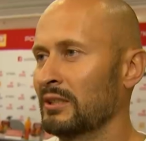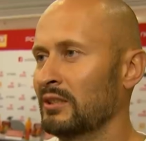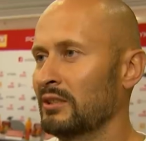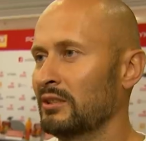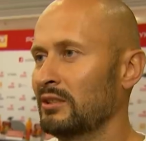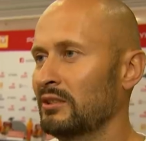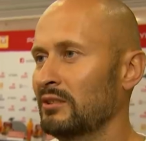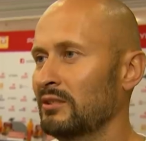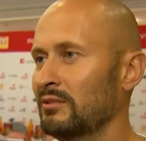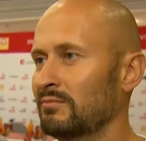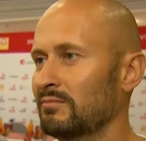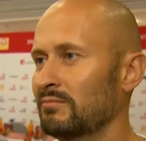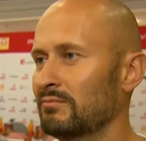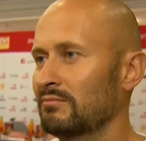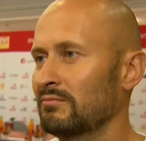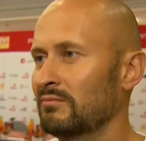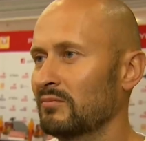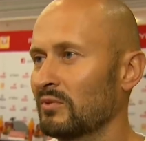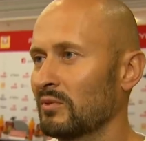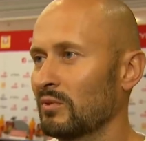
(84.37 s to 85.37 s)
I
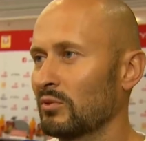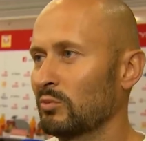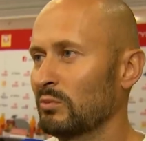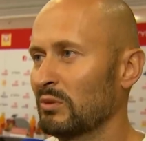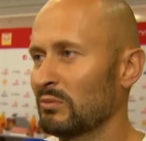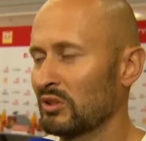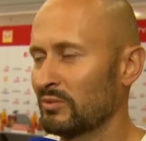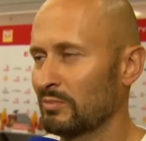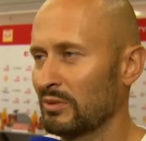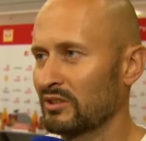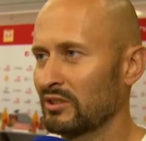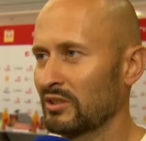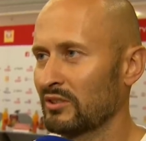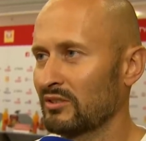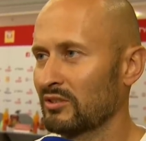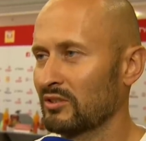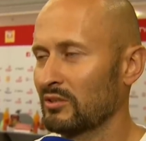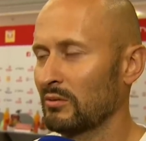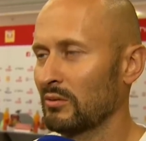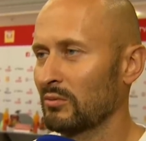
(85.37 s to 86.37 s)
lubimy spędzać ze
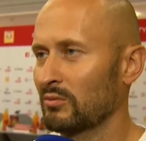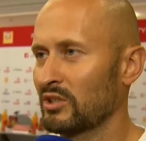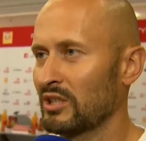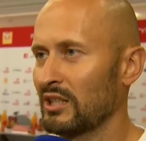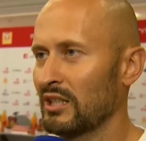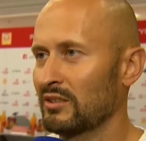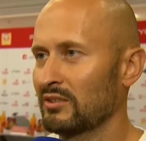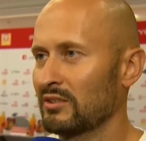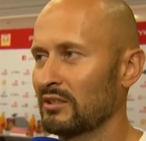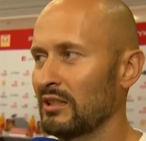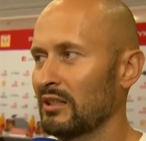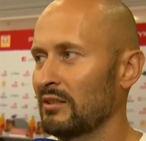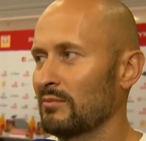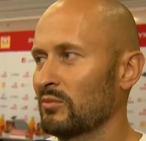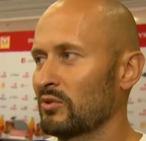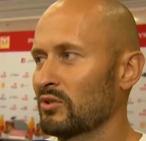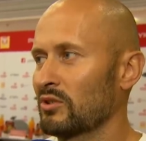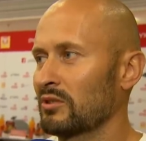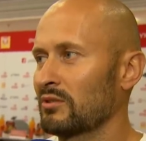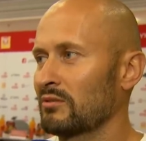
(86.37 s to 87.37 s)
sobą czas. Ja
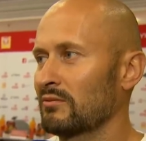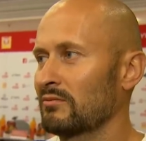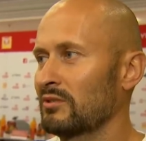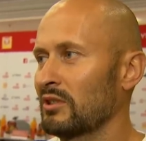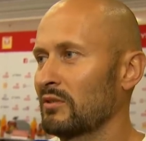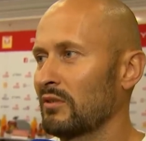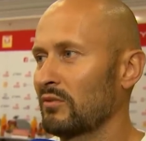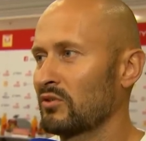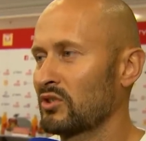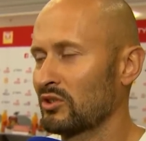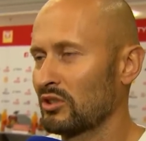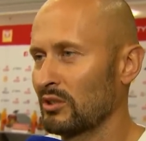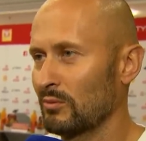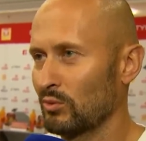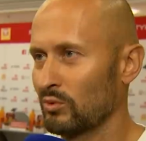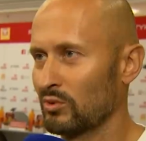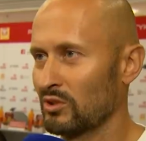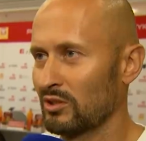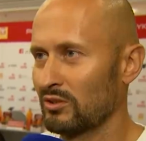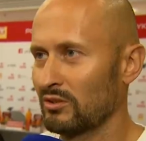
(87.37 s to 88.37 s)
może nie we
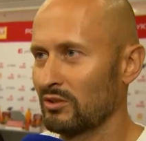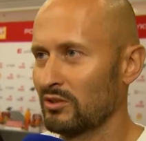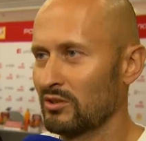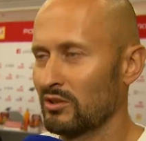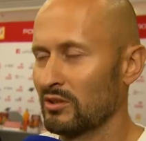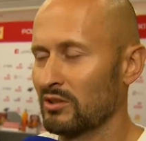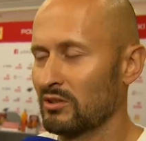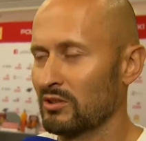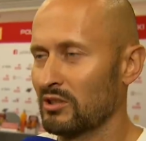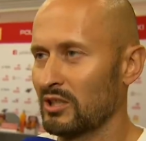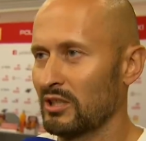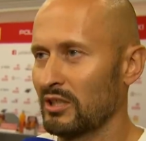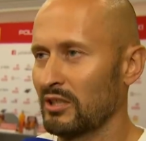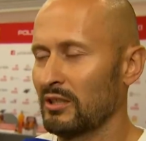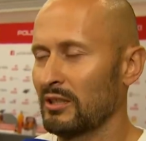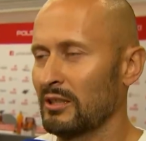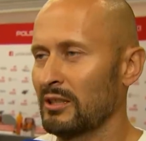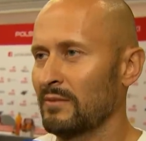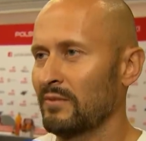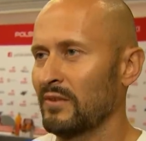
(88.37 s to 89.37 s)
wszystkim uczestniczę,
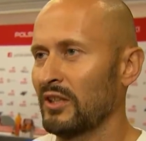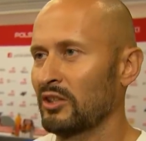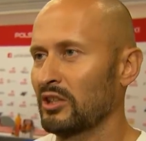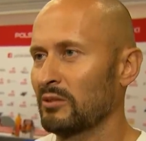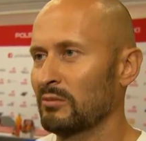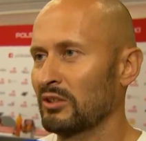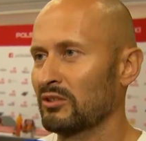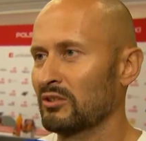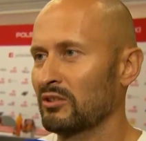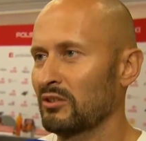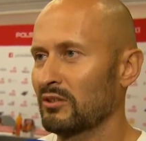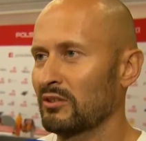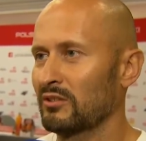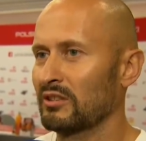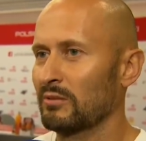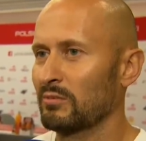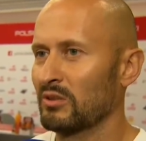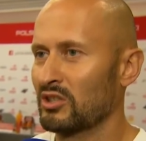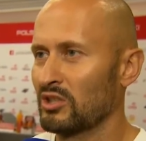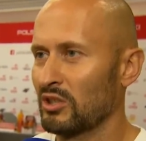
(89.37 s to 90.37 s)
natomiast one
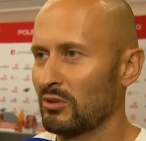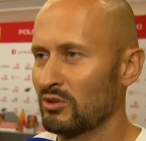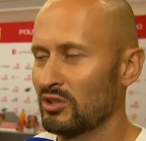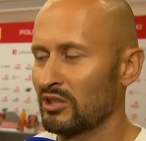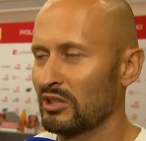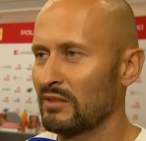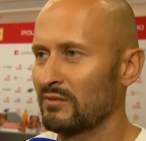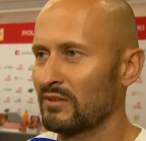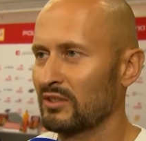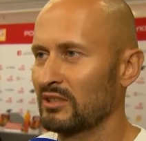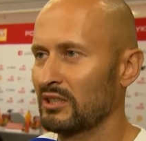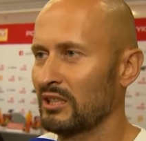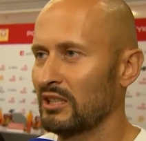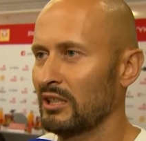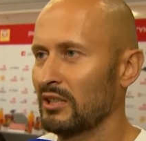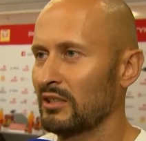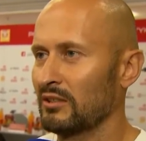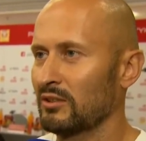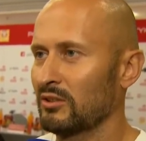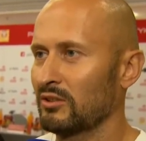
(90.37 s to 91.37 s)
zapraszają się na
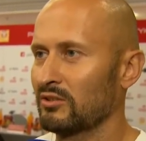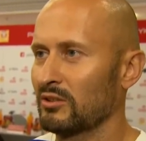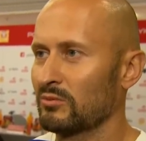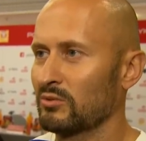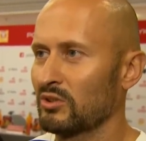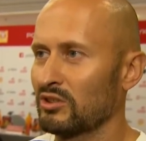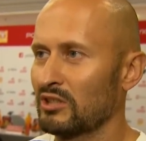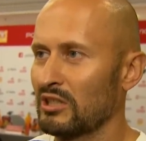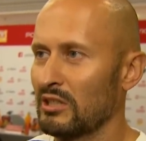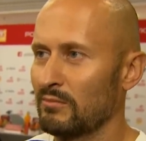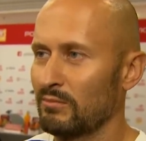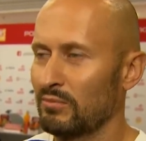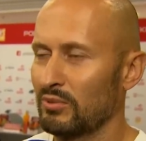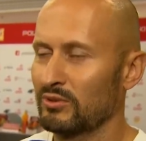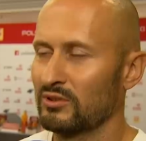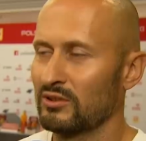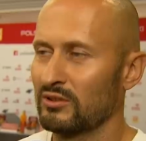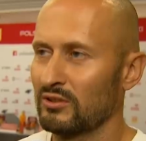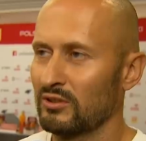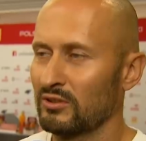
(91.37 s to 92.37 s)
wesela, chodzą gdzieś tam po
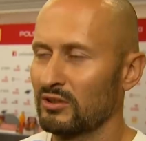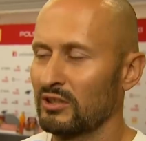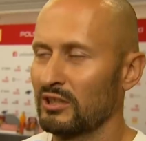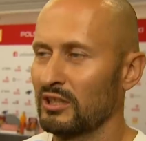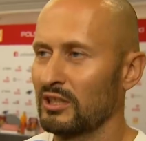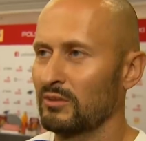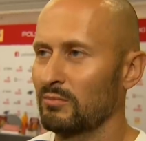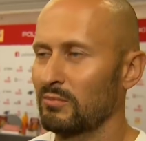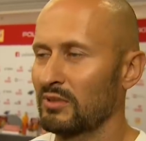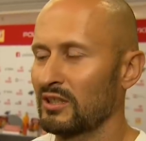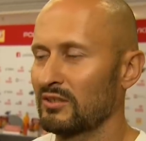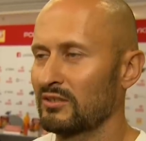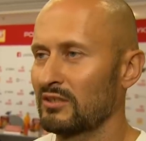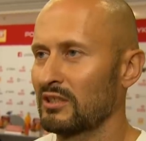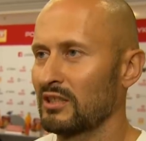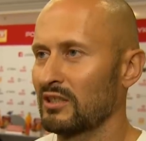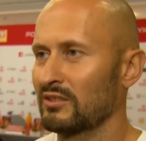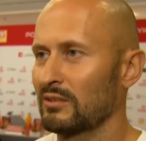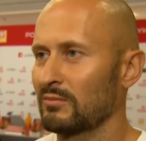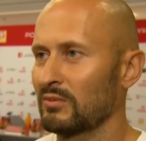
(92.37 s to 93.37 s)
sezonie na imprezy
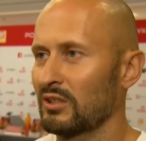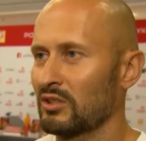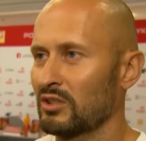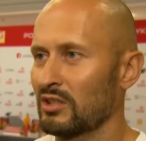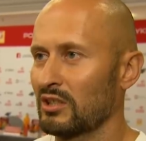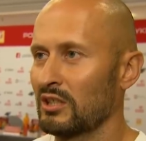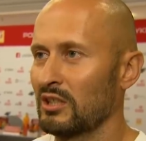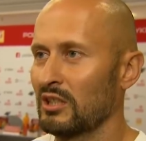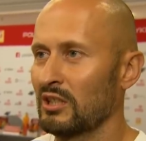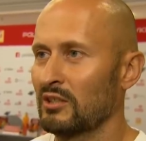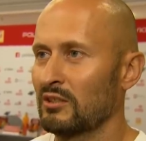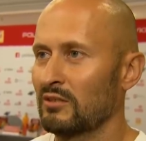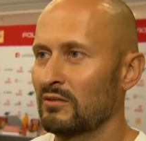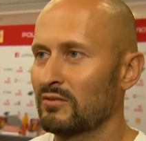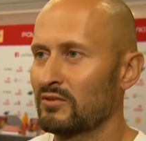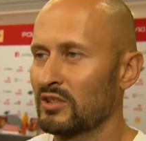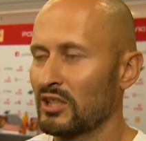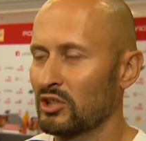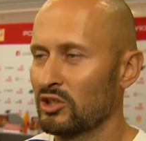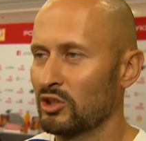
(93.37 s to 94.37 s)
razem. Także
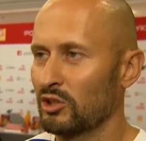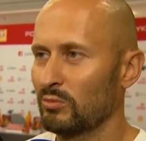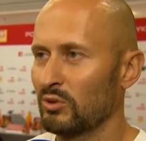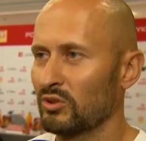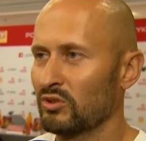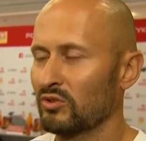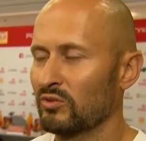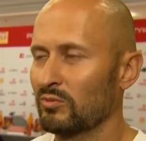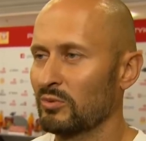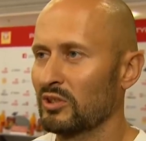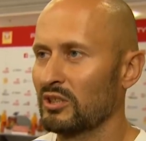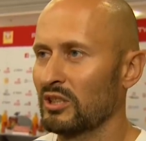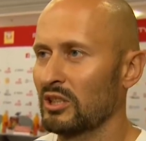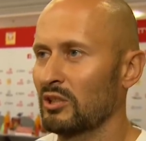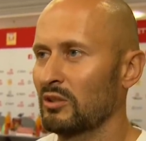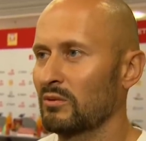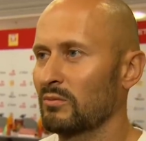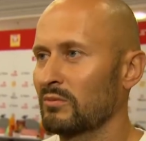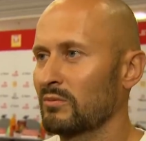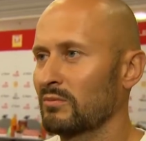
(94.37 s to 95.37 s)
w czasie obozu
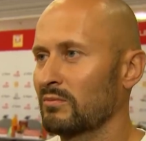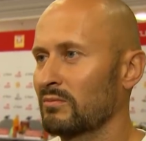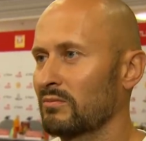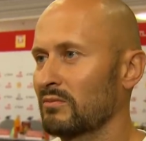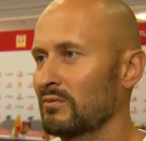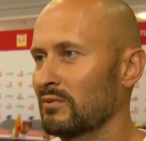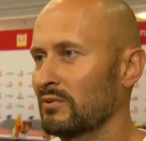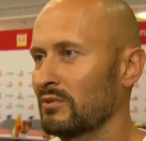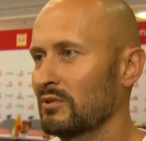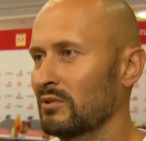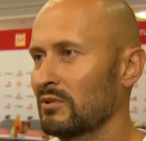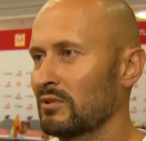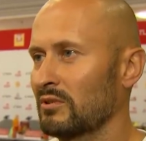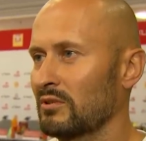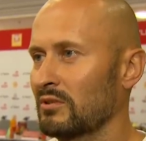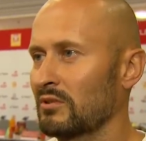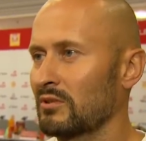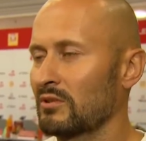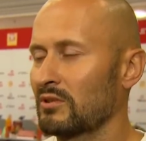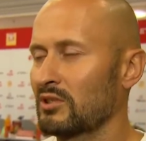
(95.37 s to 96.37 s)
spędzają
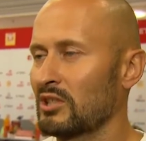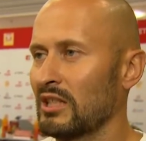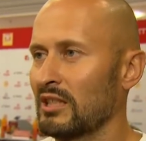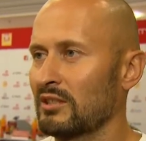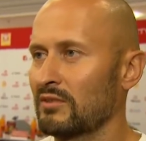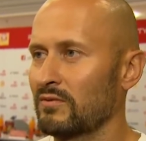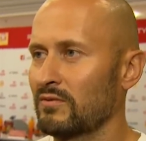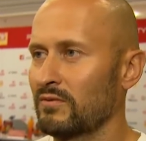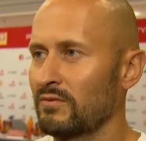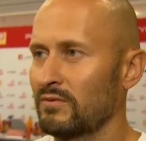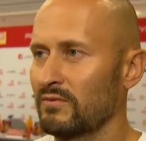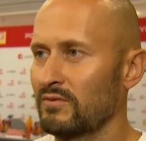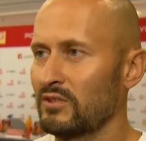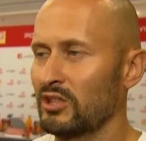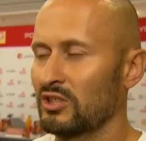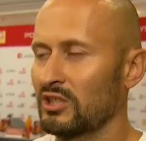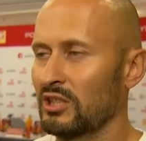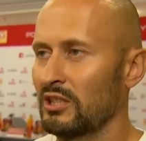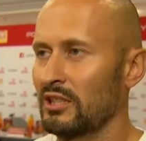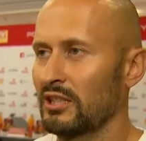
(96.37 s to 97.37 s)
y, czas w
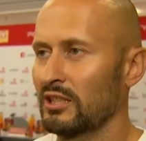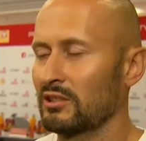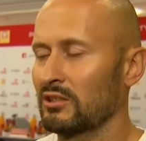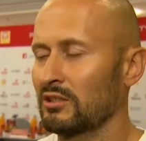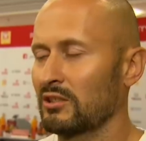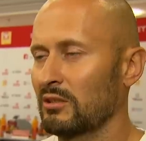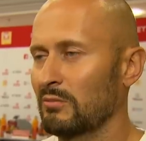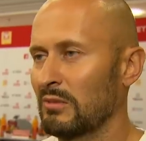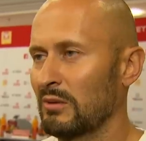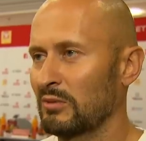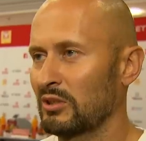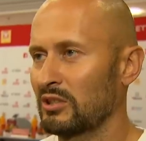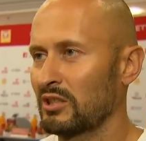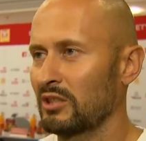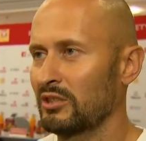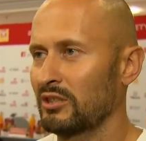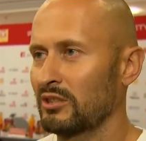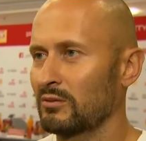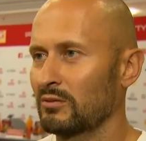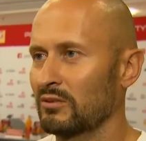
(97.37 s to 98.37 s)
niedzielę, jak nie mamy
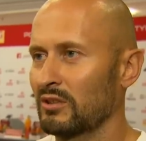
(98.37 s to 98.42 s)
treningu.